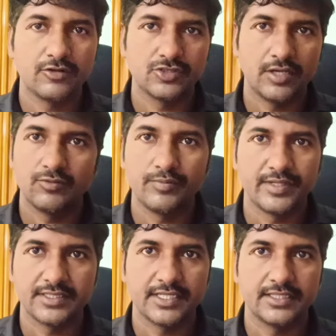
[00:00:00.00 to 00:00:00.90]
దెన్ ఒక జాబ్
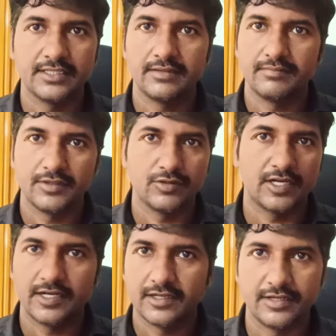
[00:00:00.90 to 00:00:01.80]
ఓపెనింగ్స్ అయితే మీకు
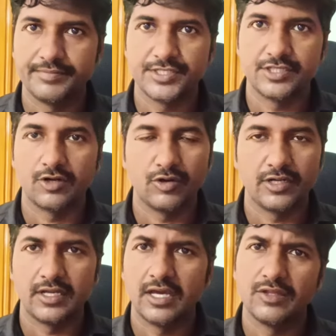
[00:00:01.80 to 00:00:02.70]
ఎక్కడైనా కనిపించింది
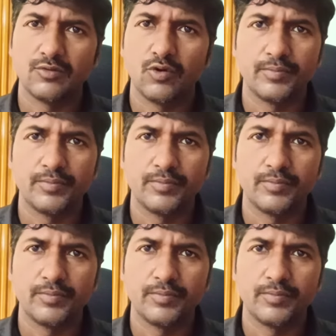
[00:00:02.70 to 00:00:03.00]
అనుకోండి అది